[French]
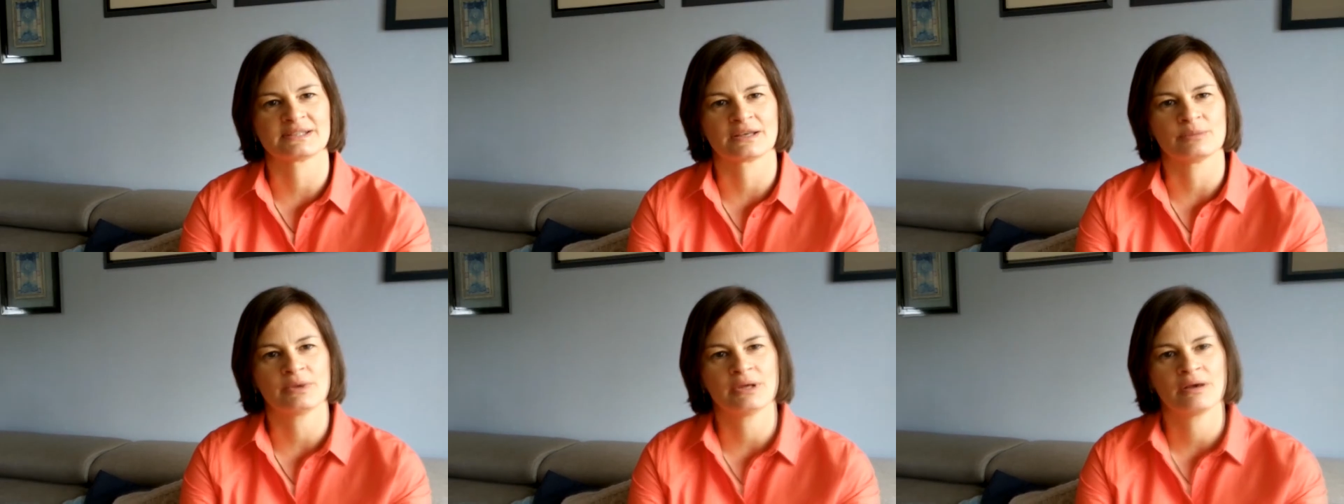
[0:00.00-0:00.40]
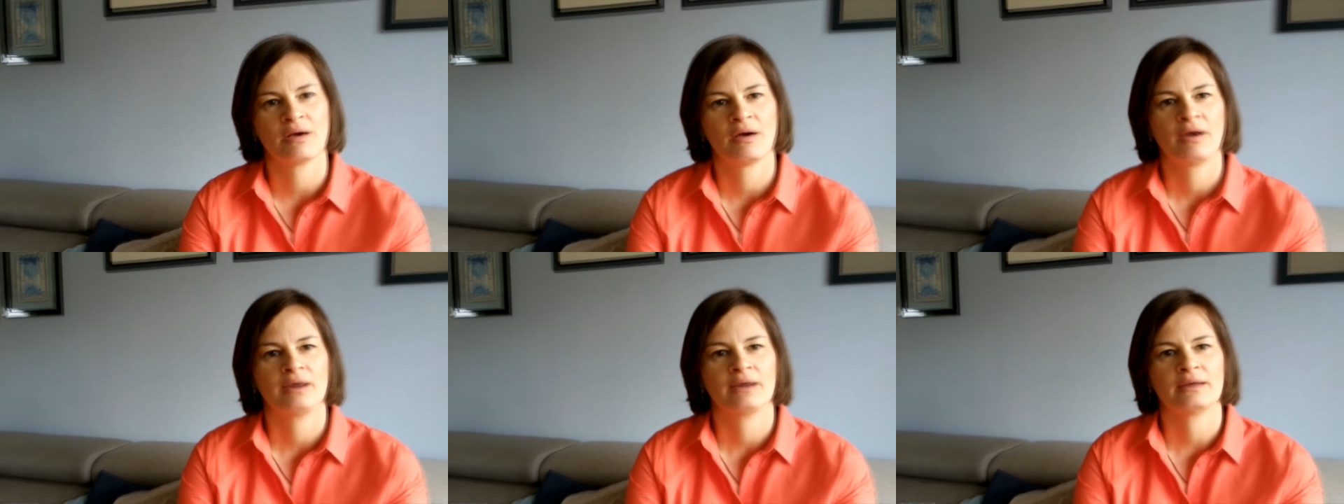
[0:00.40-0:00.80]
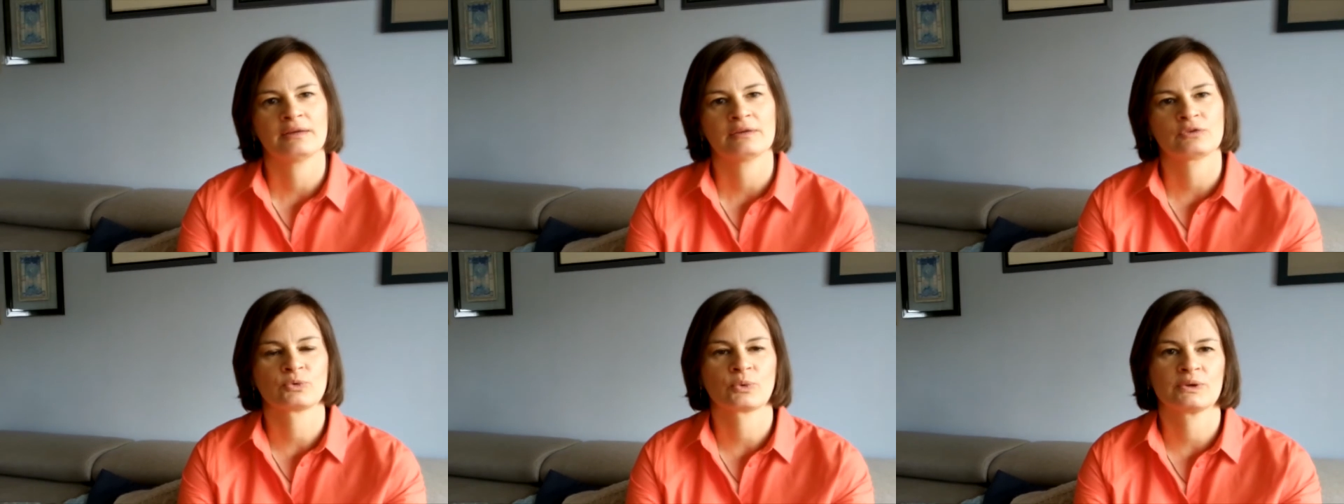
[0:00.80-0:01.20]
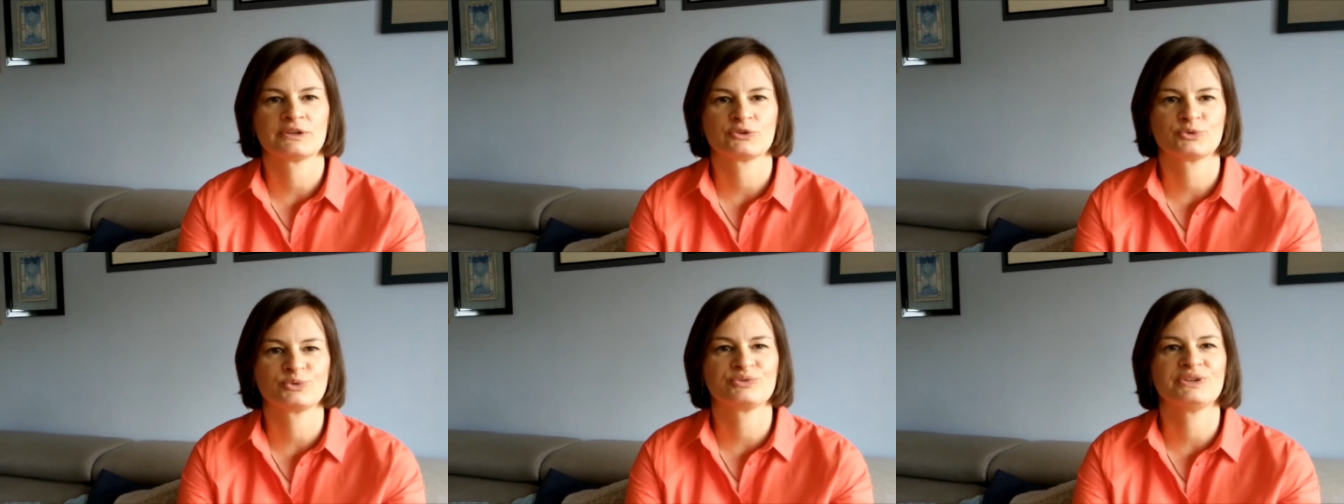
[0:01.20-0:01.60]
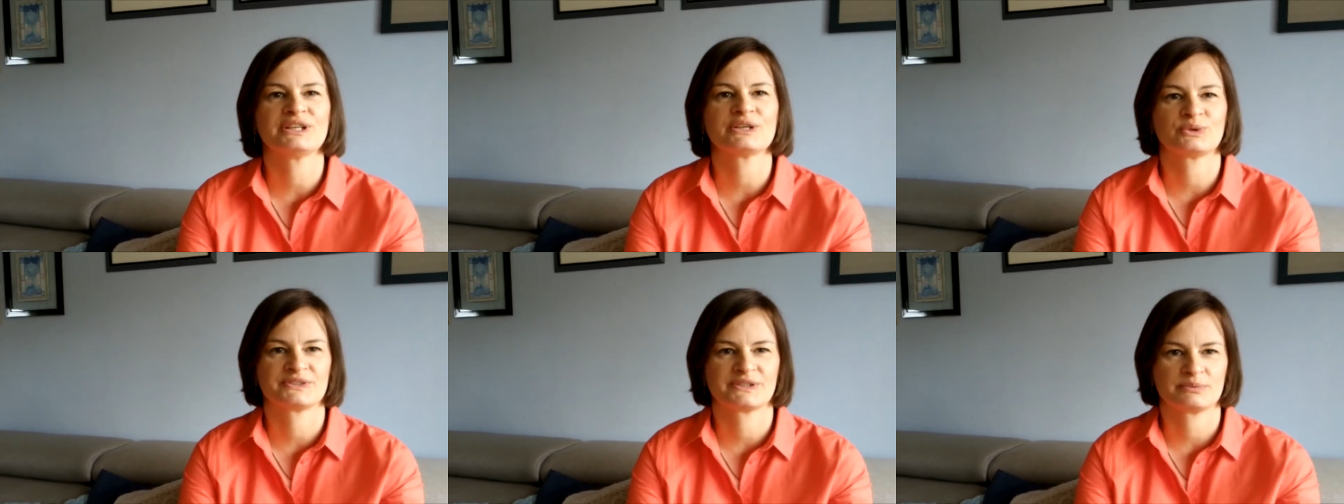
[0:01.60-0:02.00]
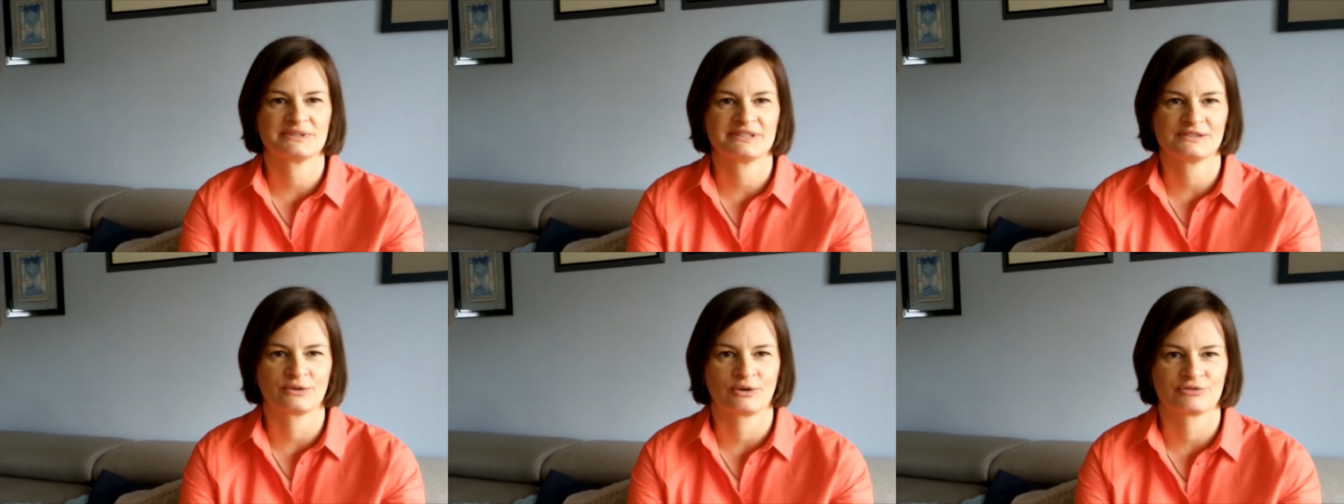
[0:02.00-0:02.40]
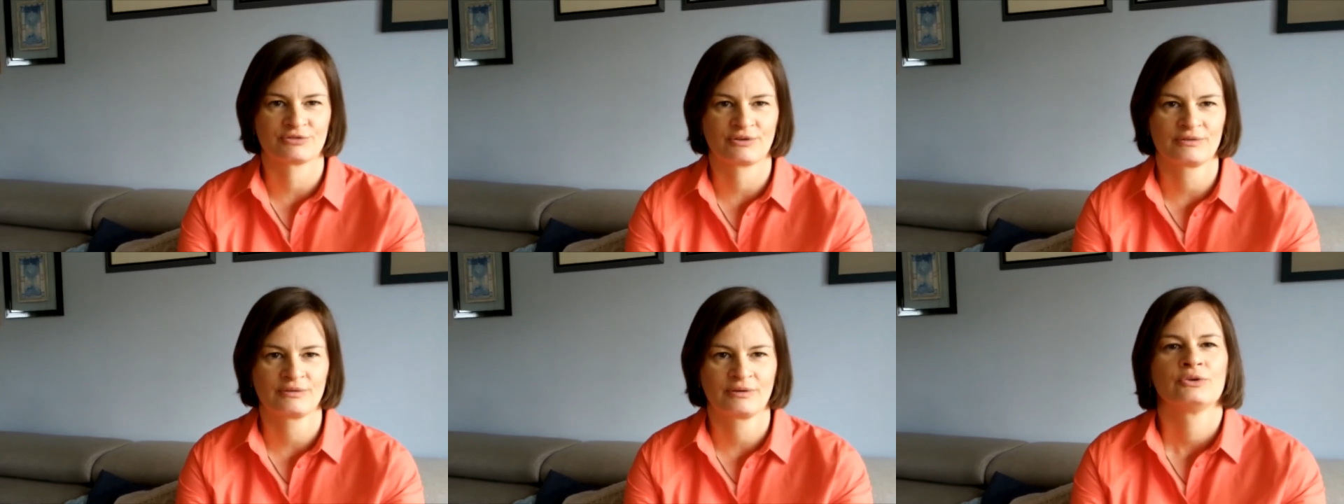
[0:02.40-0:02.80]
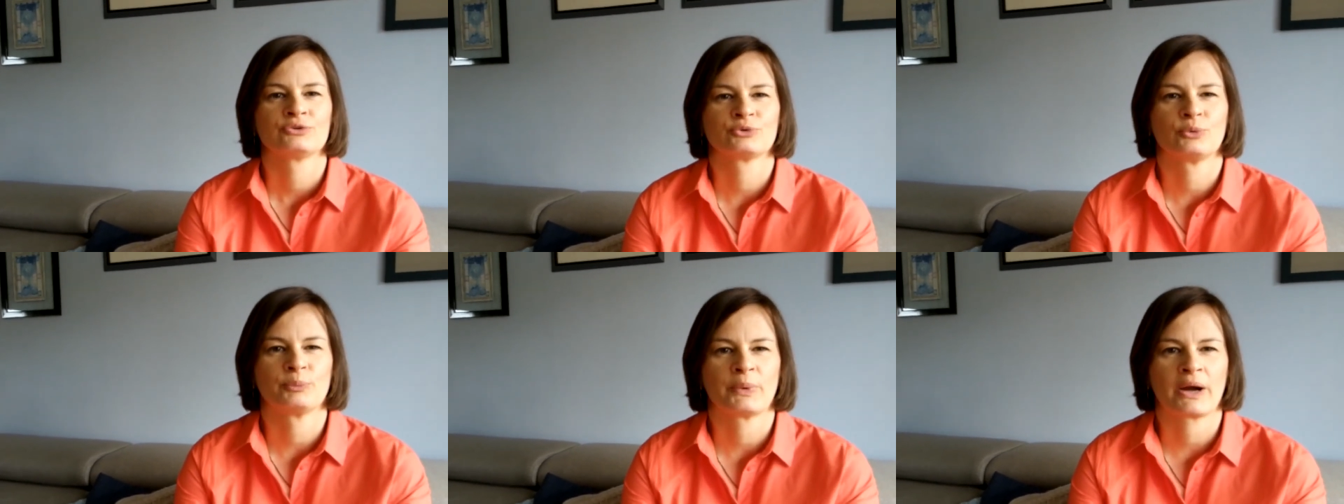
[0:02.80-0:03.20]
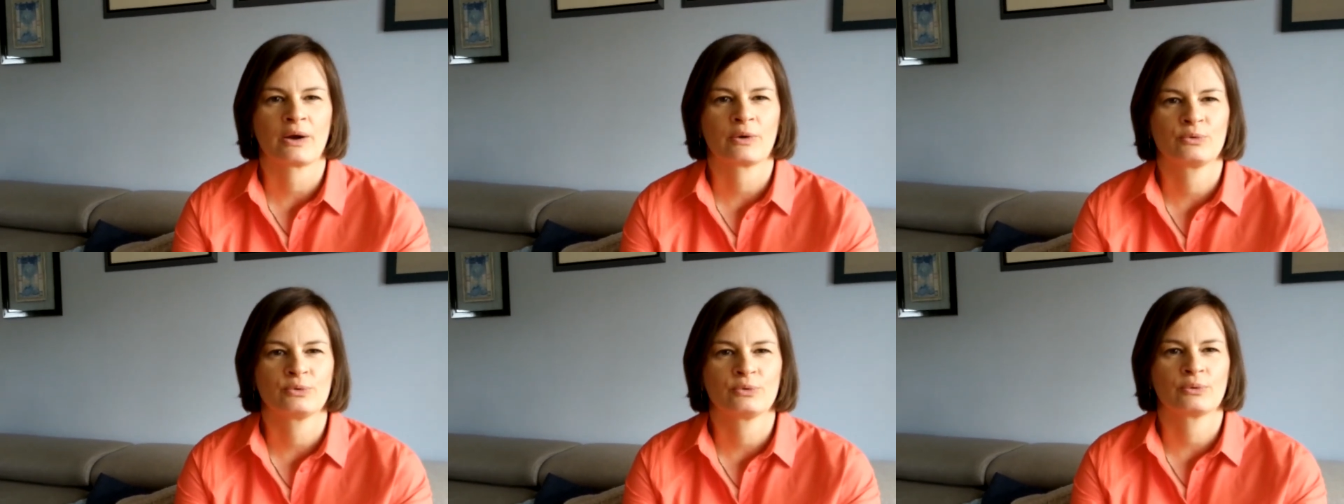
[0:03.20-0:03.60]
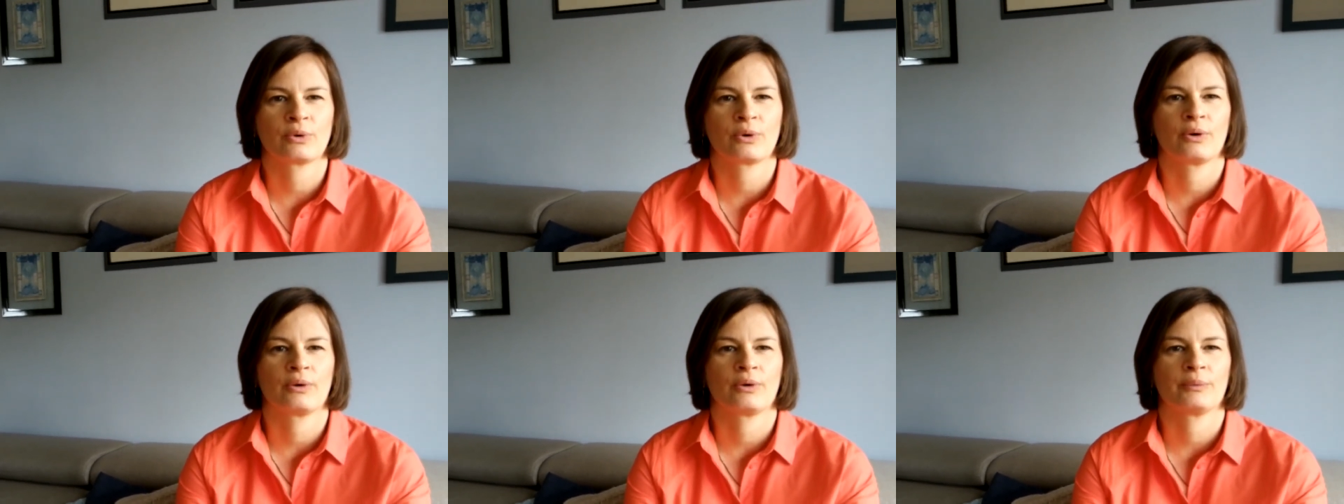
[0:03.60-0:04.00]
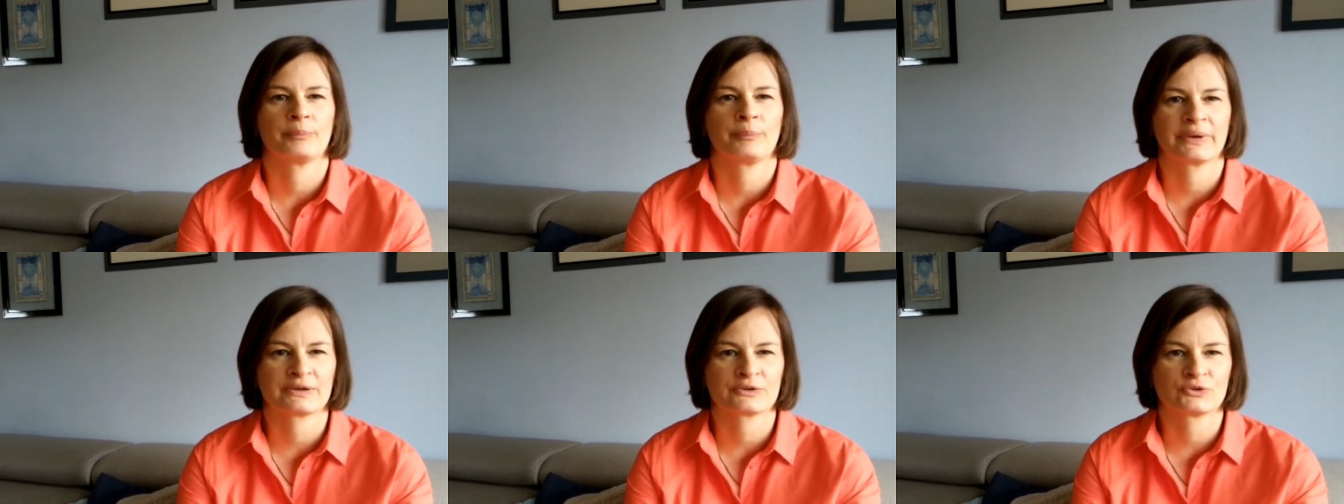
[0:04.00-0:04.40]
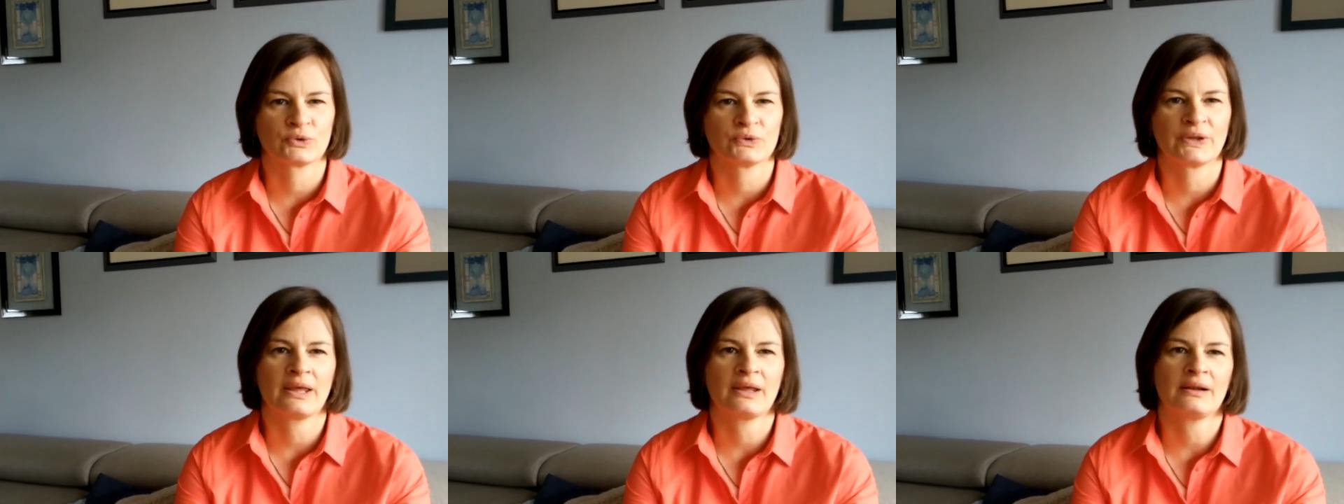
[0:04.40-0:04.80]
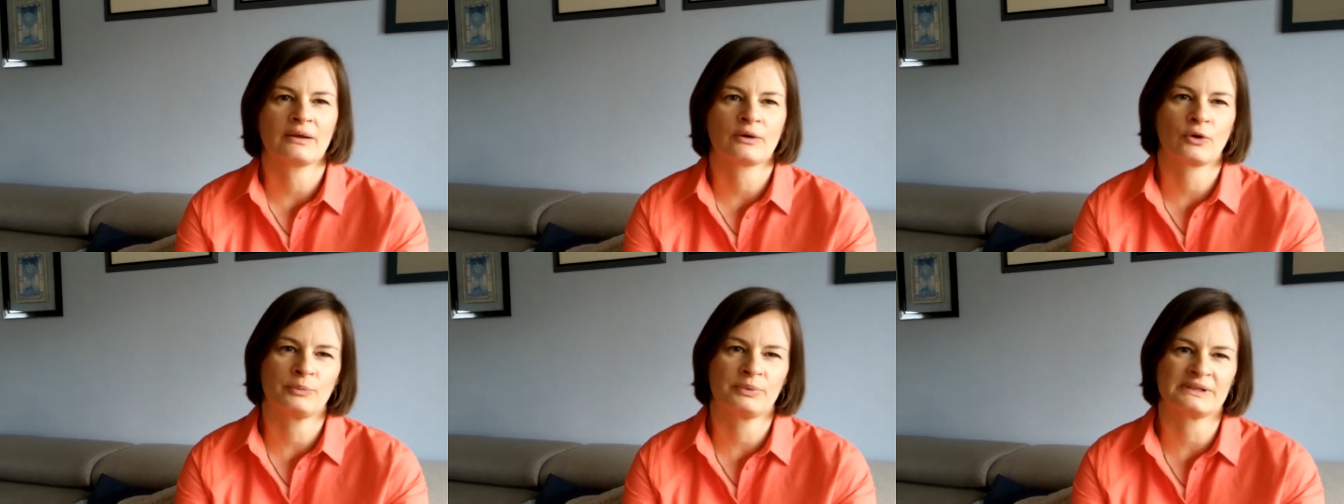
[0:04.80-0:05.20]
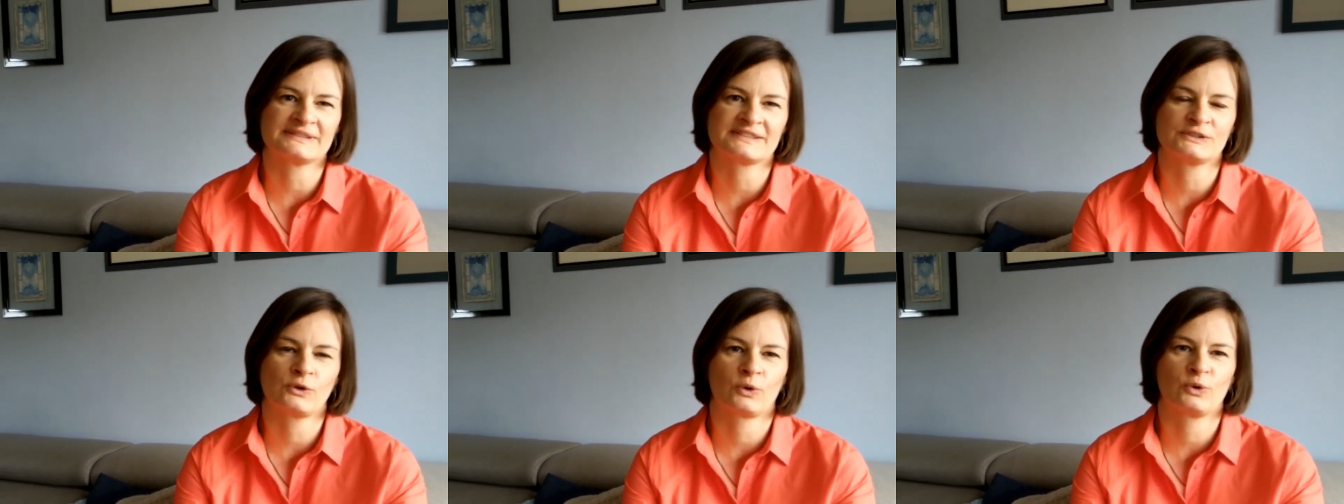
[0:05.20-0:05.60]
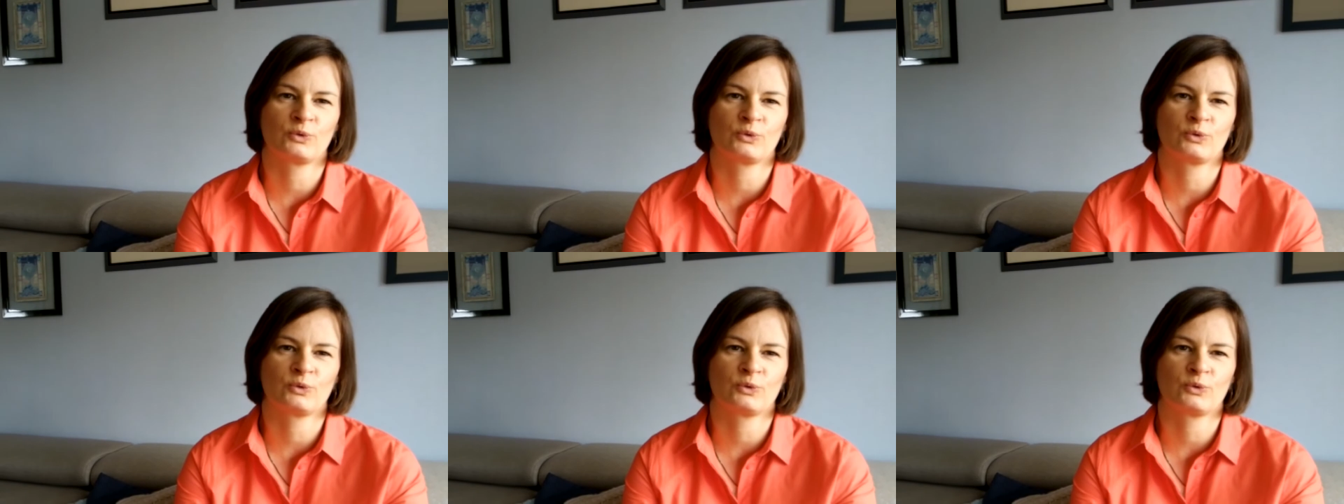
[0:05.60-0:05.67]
amis et sur les souvenirs de ses petits-enfants. Son parcours personnel, replacé dans le